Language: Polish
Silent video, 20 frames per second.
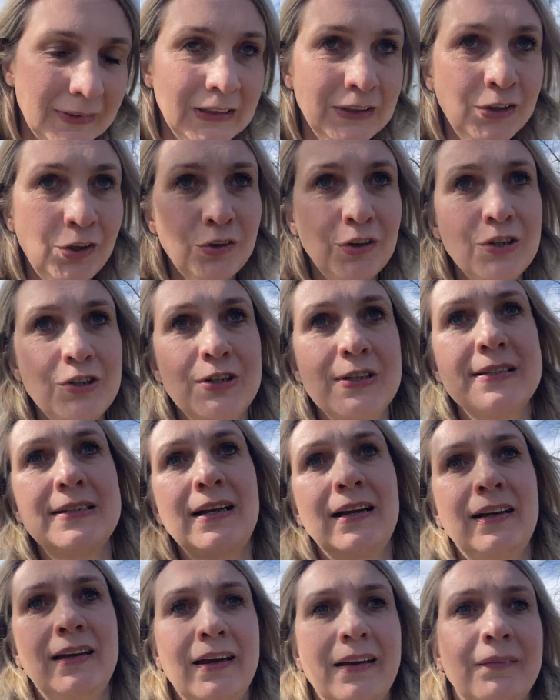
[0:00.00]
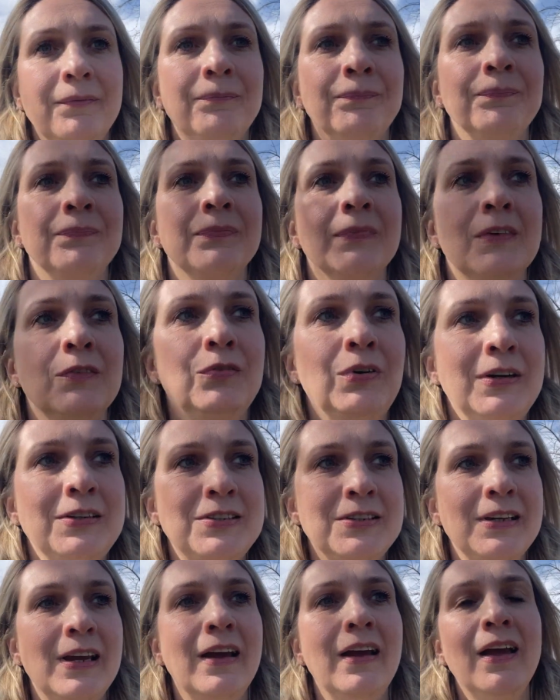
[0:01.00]
I to też jest takie
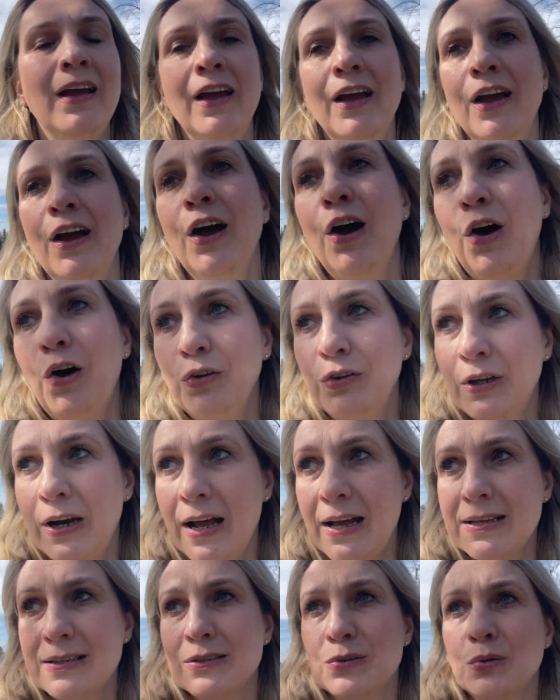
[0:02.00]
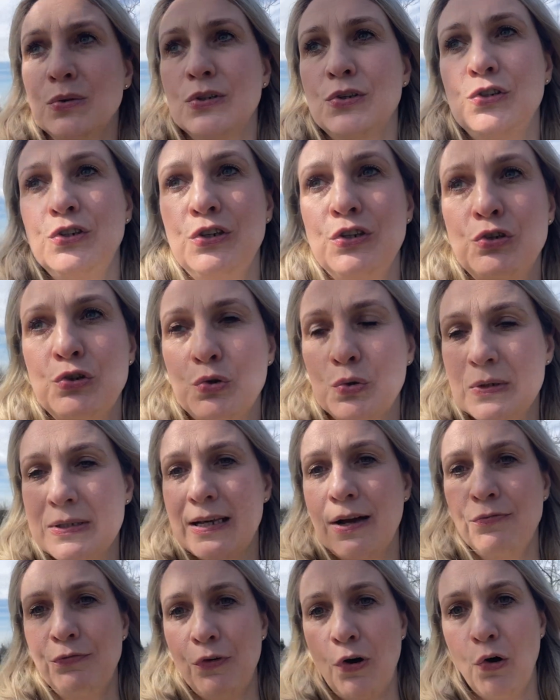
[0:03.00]
właśnie od razu, co się
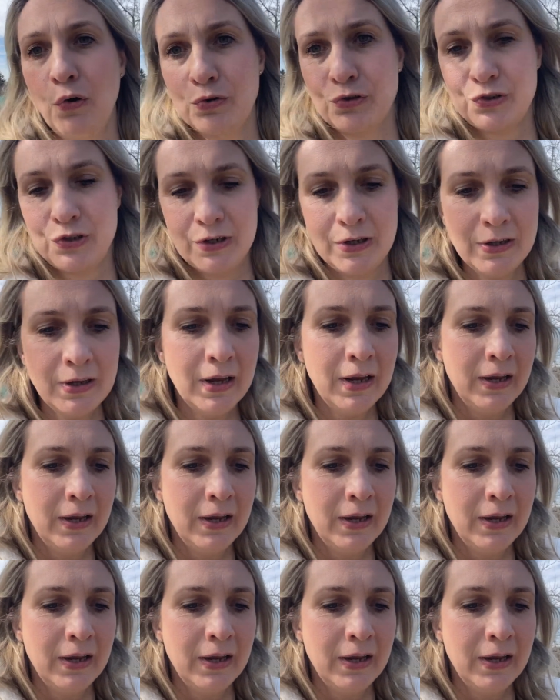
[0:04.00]
rzuca w oczy,